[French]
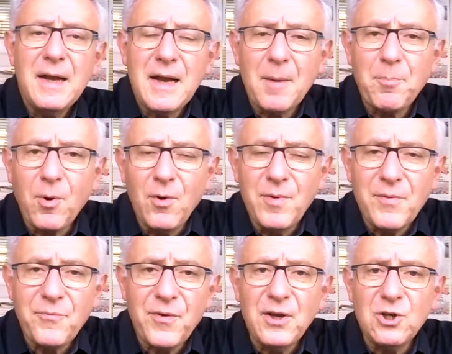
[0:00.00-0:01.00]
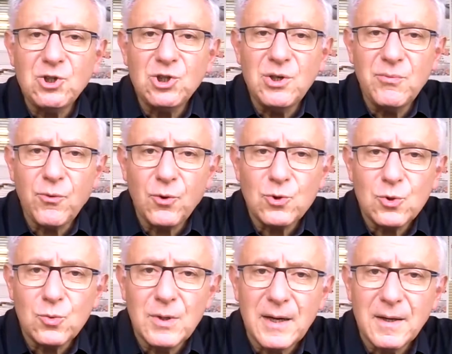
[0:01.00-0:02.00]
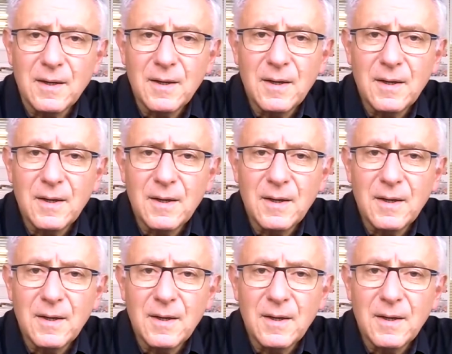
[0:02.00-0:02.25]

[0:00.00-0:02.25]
La preuve est faite, les chiffres sont là.